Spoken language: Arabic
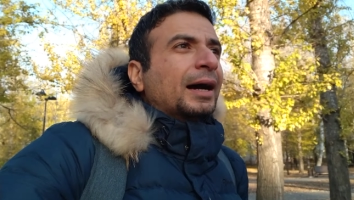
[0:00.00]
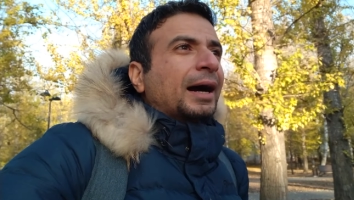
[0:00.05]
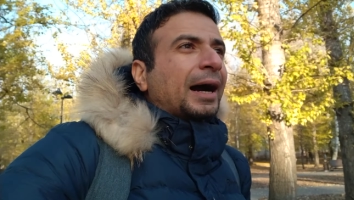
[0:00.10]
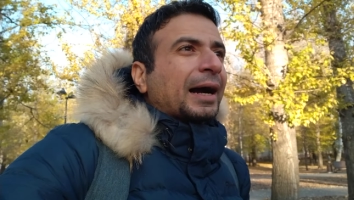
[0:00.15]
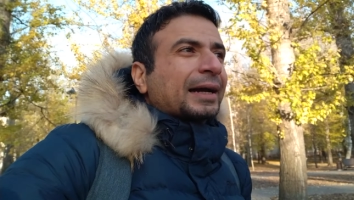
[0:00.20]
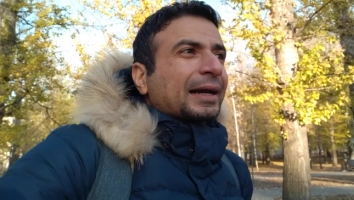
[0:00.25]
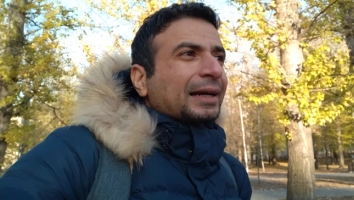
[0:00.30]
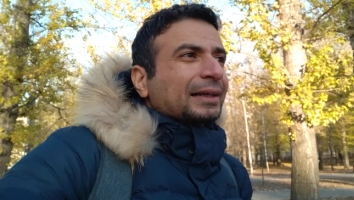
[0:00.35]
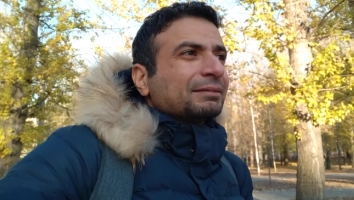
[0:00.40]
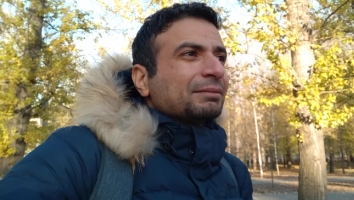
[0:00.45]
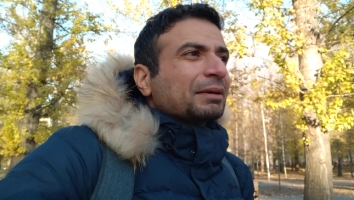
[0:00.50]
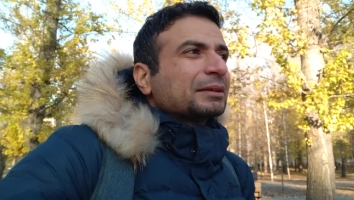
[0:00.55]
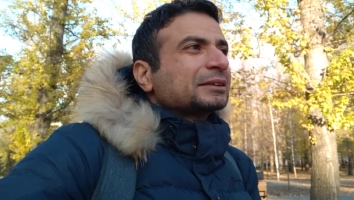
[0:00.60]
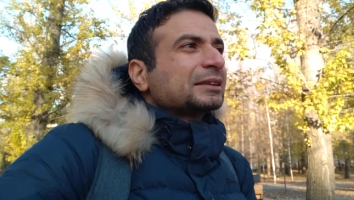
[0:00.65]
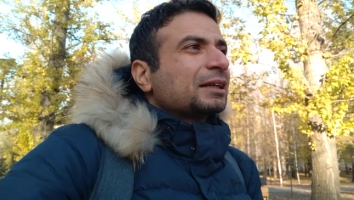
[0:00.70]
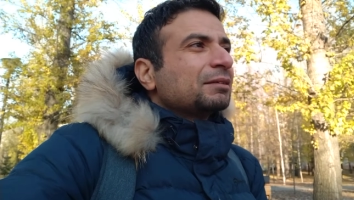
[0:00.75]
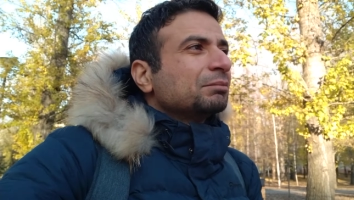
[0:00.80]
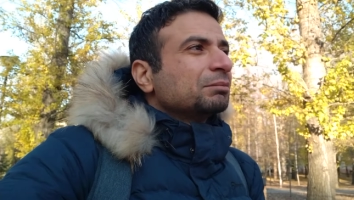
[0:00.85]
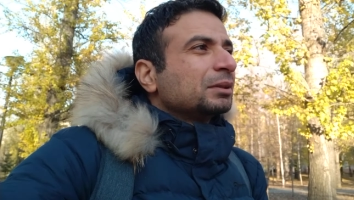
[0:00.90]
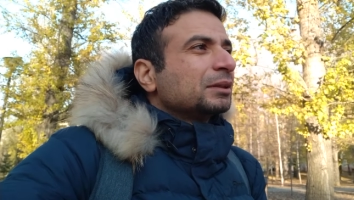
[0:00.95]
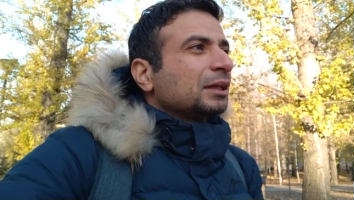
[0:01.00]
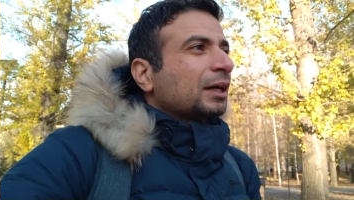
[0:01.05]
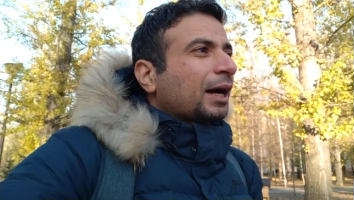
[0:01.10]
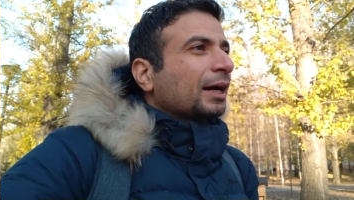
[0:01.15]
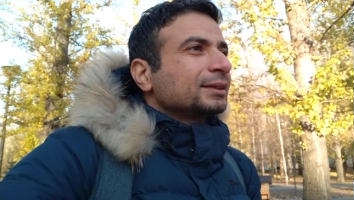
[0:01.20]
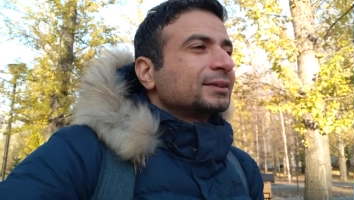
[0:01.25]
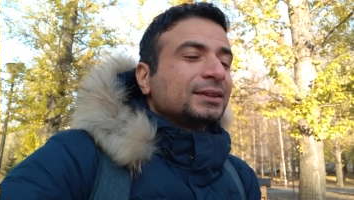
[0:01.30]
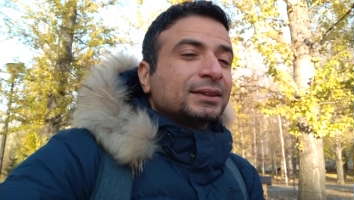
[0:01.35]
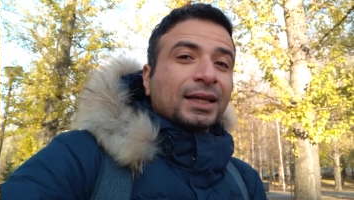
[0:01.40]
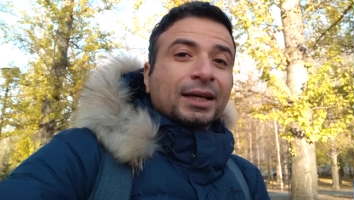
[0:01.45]
حاجات مثلا
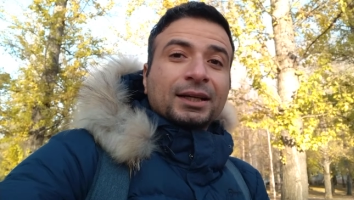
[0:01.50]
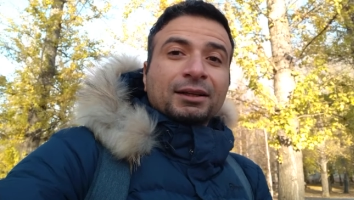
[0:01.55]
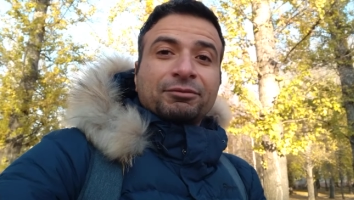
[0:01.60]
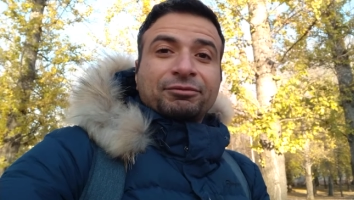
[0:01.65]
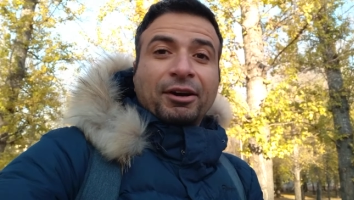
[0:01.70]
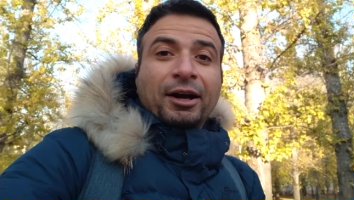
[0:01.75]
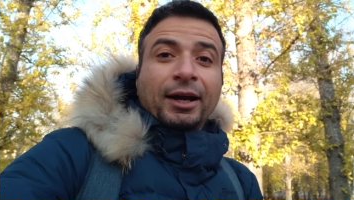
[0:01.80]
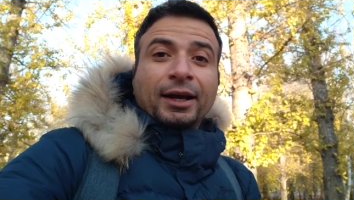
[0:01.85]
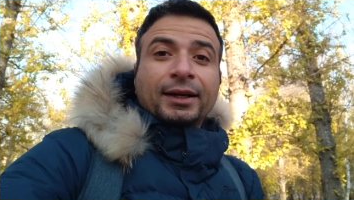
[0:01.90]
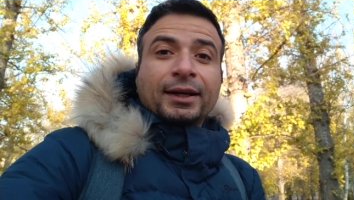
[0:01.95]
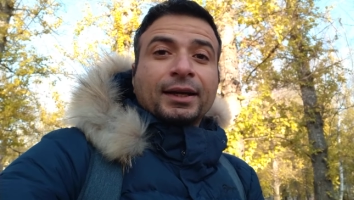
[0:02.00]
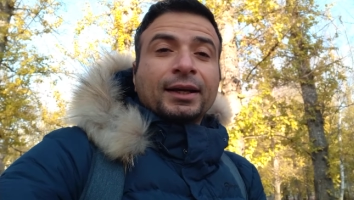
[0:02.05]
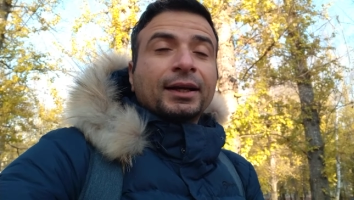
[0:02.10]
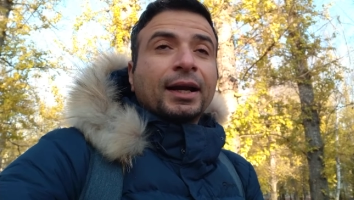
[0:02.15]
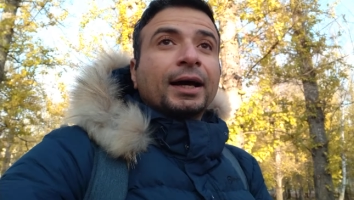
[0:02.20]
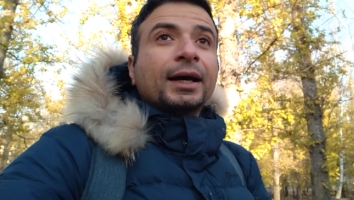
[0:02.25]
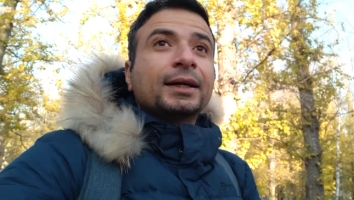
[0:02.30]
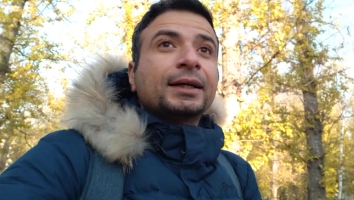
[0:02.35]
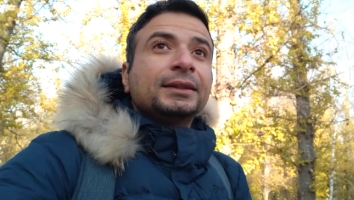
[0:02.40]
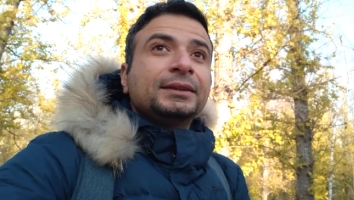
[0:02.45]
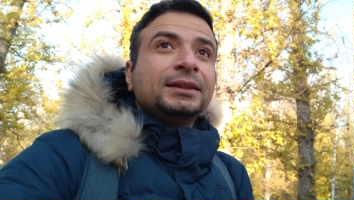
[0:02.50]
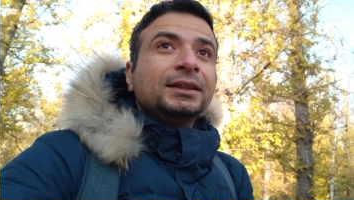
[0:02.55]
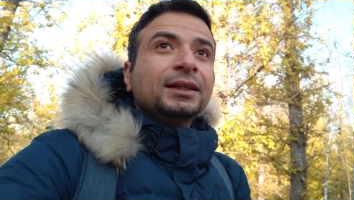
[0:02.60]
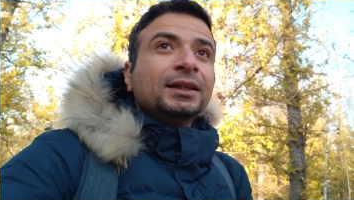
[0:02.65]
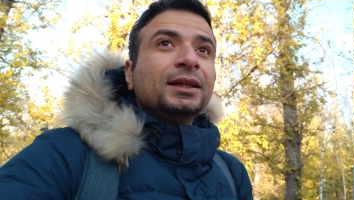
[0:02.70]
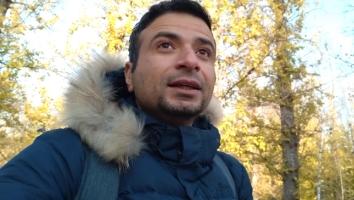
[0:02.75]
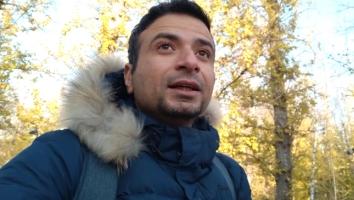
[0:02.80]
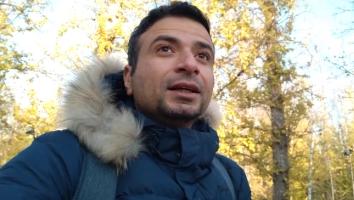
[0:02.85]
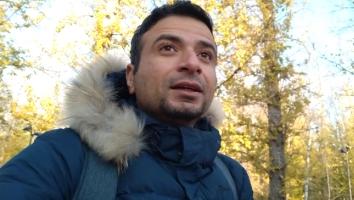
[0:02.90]
عايز تذاكر في حاجه الحاجه دي